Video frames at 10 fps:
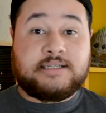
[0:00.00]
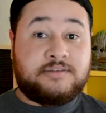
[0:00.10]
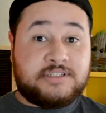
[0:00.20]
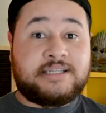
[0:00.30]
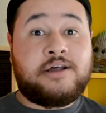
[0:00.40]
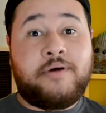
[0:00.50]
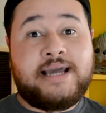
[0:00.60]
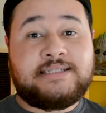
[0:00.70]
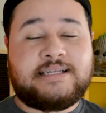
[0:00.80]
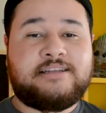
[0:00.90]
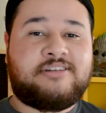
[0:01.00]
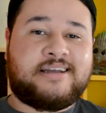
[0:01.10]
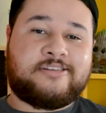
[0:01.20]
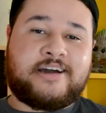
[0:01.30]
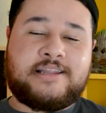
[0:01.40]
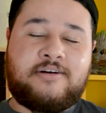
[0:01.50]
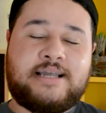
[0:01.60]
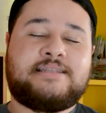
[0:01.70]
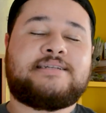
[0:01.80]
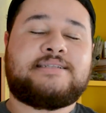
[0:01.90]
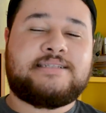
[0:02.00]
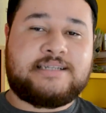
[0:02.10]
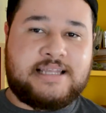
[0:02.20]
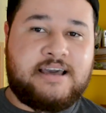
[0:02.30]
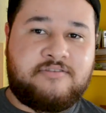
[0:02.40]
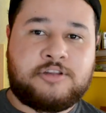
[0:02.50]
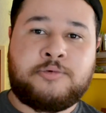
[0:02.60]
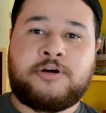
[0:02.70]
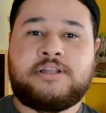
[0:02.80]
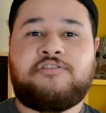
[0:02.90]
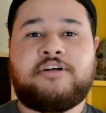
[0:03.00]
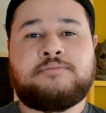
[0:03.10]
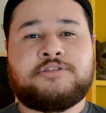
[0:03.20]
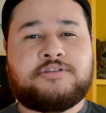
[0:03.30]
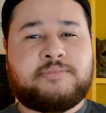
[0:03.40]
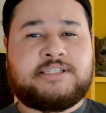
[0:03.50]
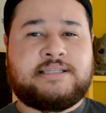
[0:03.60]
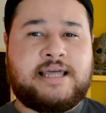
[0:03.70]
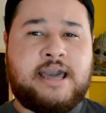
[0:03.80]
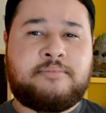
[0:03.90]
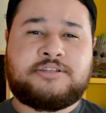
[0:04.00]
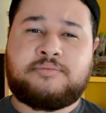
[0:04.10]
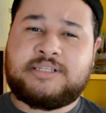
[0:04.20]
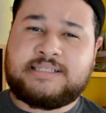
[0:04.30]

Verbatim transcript: E se você não é inscrito aqui no canal ainda, se inscreva no meu canal, falo muito sobre cinema, sobre